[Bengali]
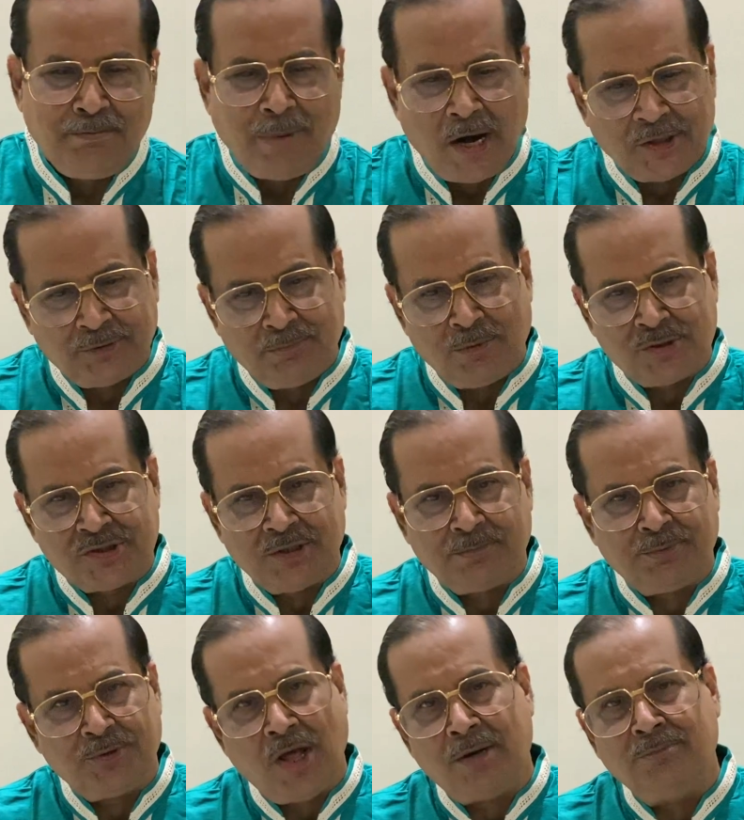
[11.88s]
ভারতবর্ষের
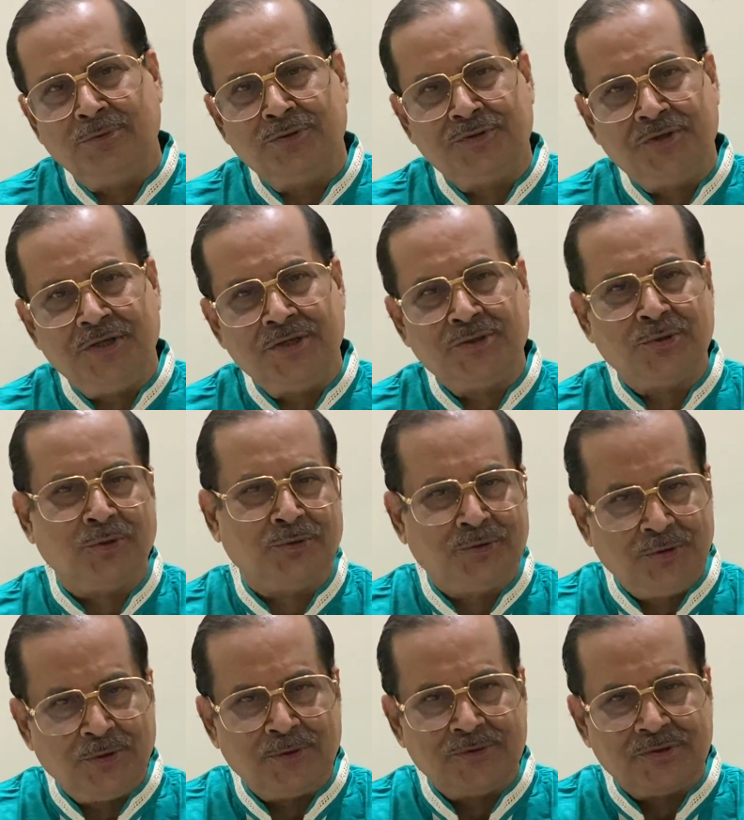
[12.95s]
প্রধানমন্ত্রী
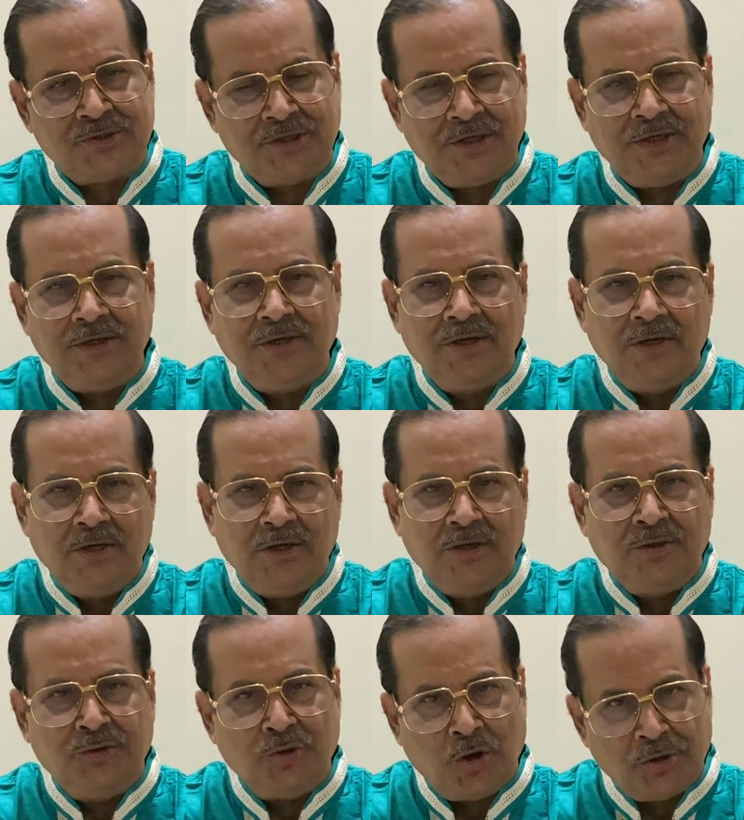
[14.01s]
শ্রদ্ধেয় শ্রী
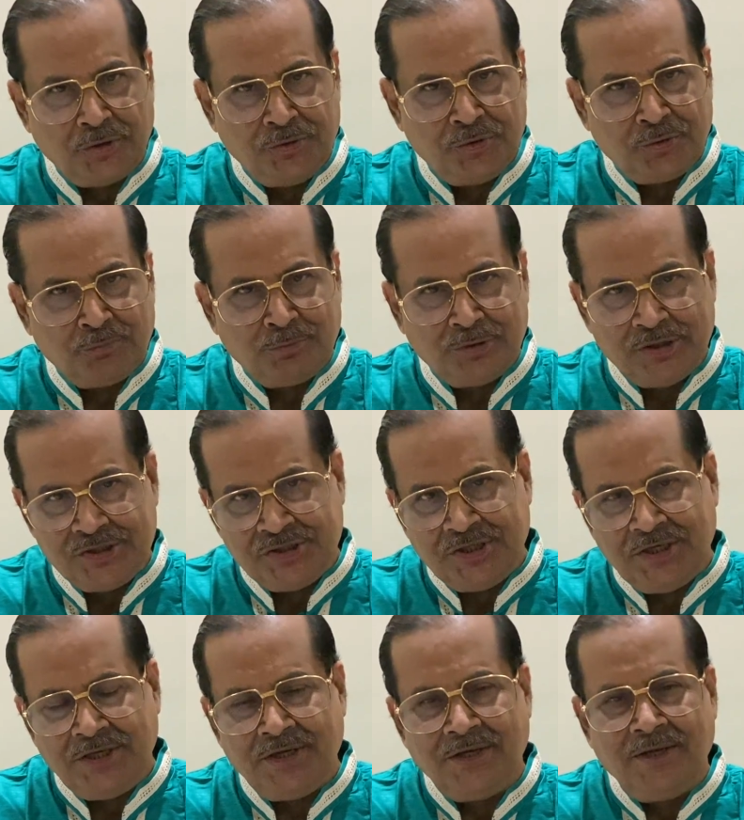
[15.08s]
নরেন্দ্র মোদীজি
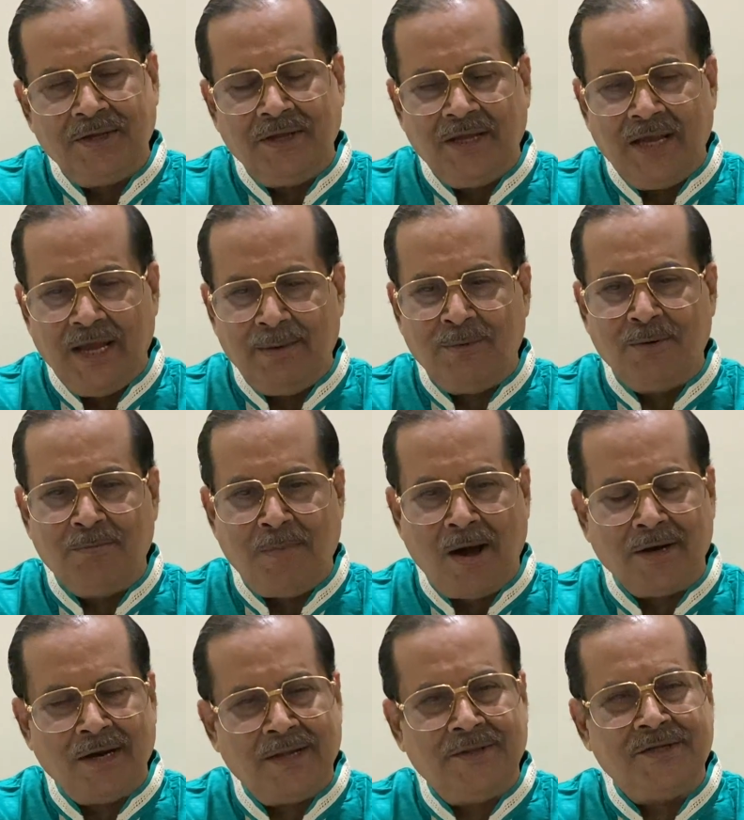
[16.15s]
এবং
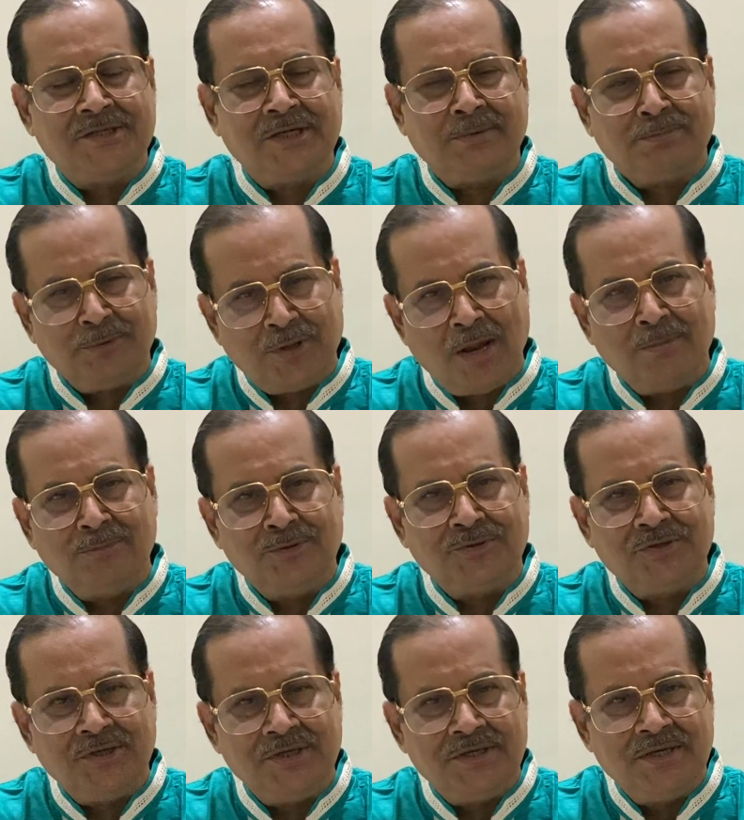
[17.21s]
বাংলাদেশের
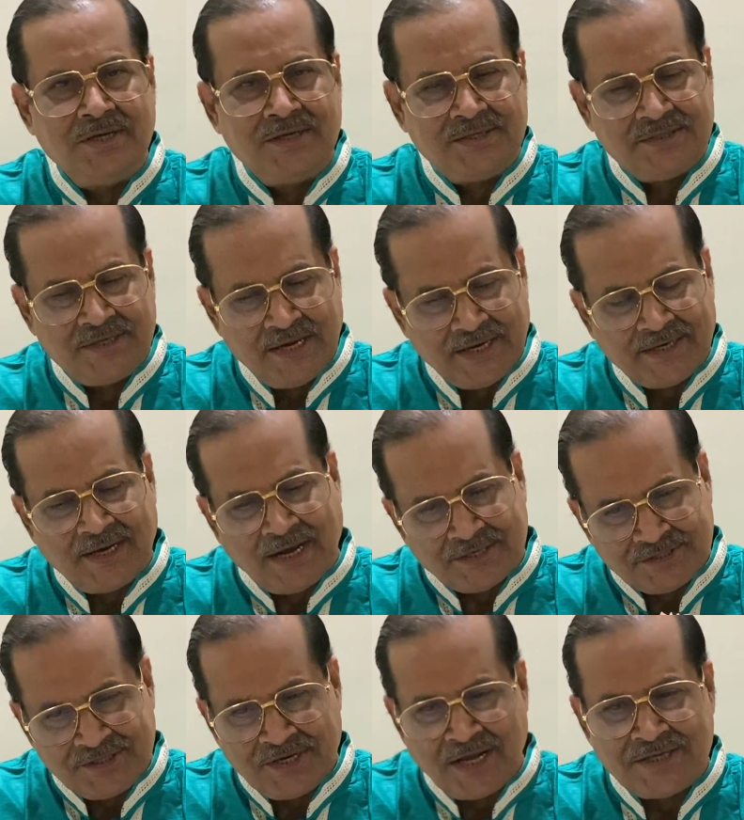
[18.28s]
প্রধানমন্ত্রী শেখ
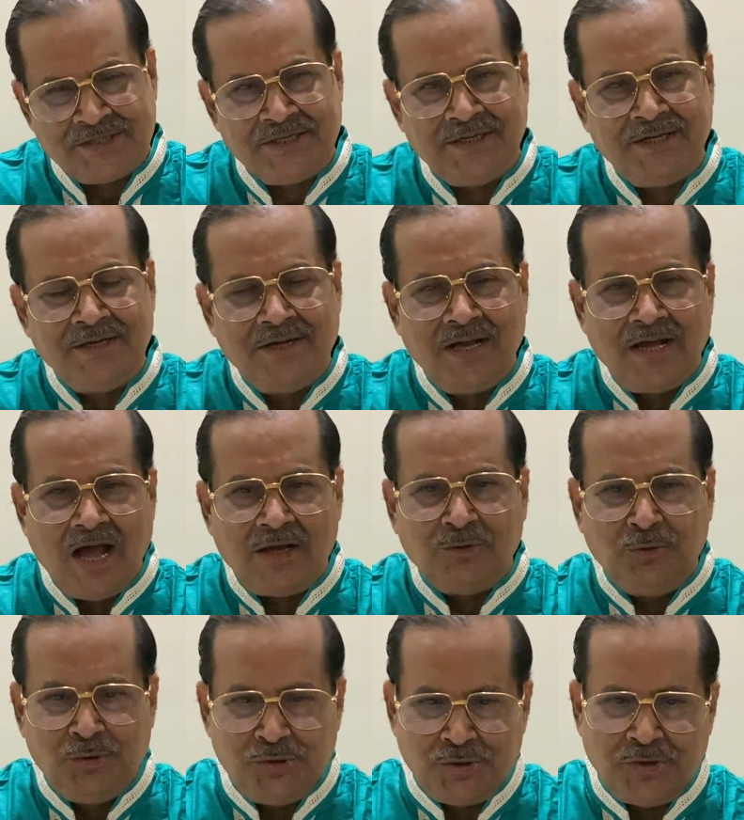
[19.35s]
হাসিনাজি
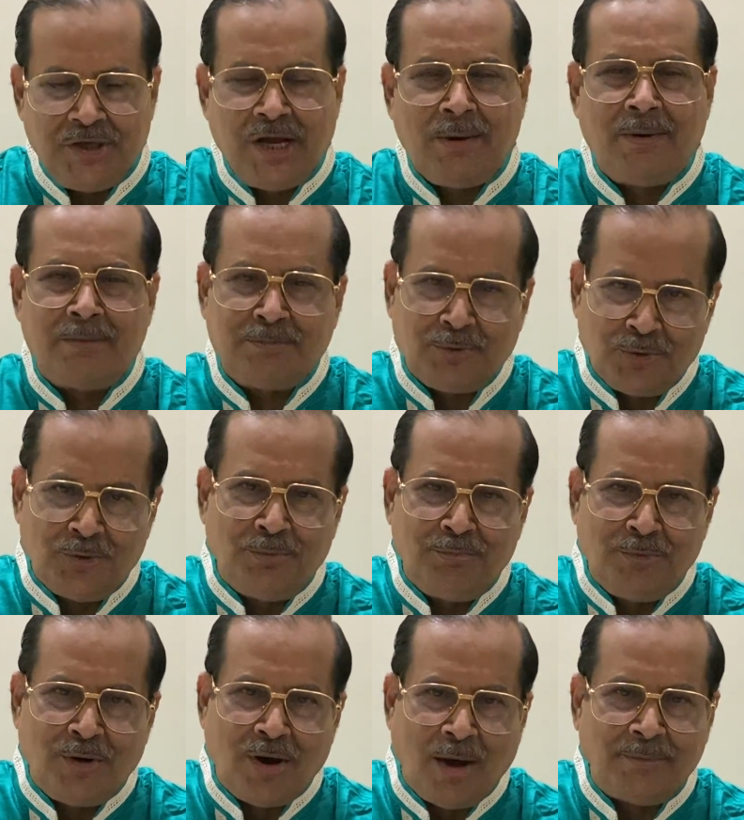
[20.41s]
দুজনেই আমার প্রণম্য
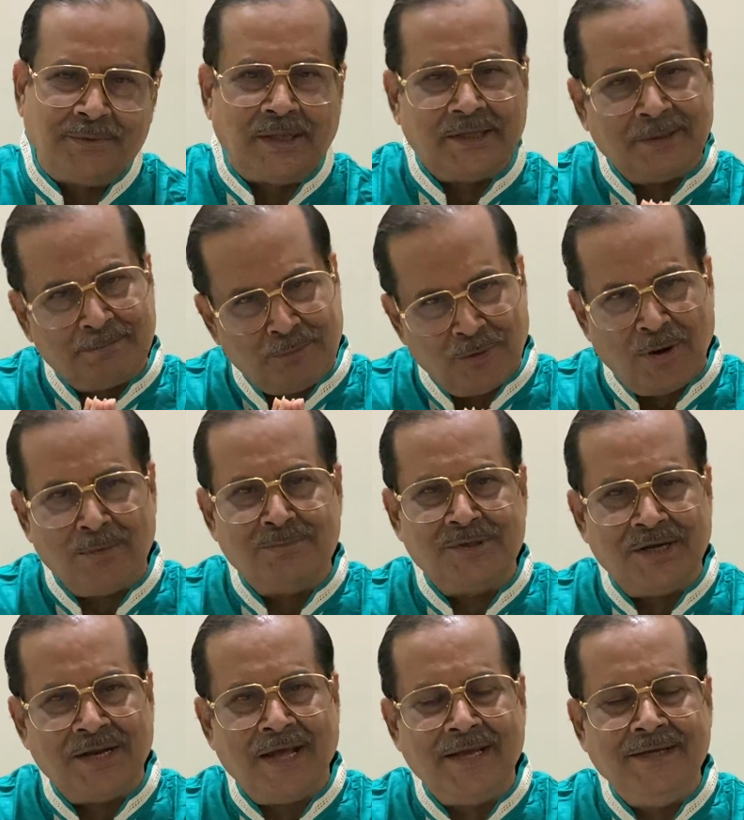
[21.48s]
আমি তাদের প্রণাম
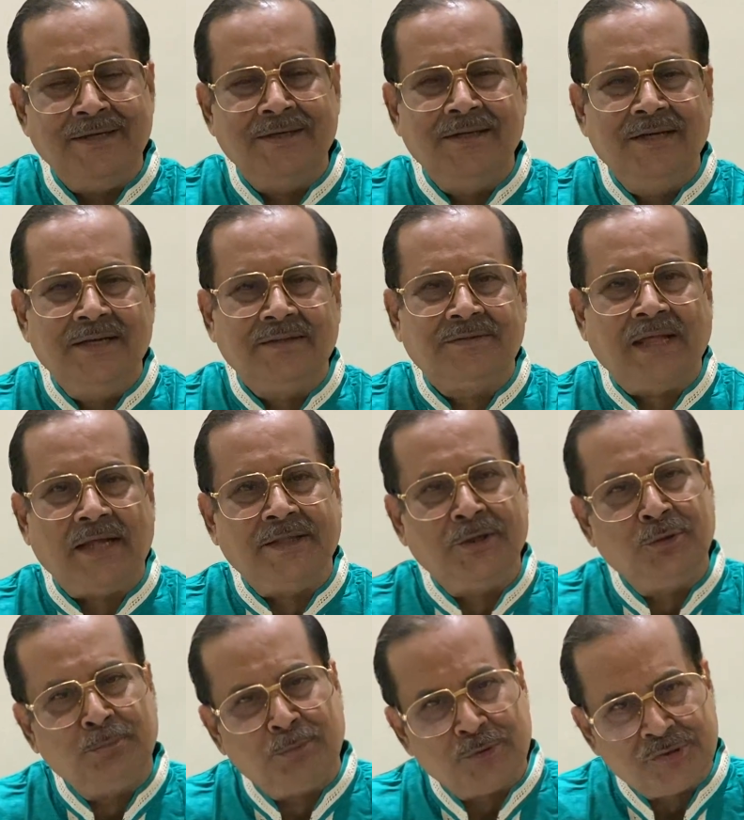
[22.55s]
জানাই তাদের
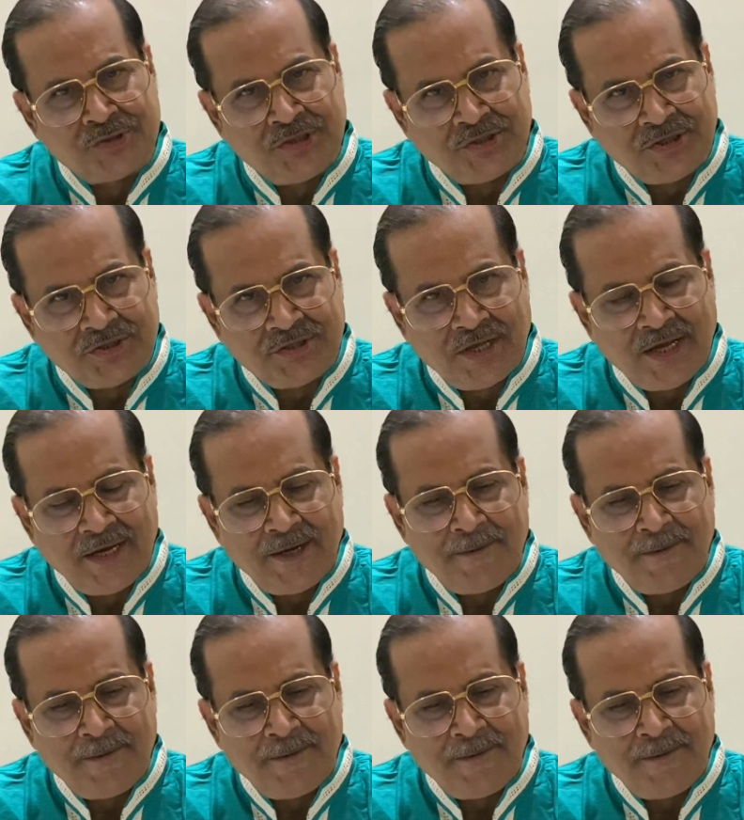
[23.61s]
উপস্থিতিতে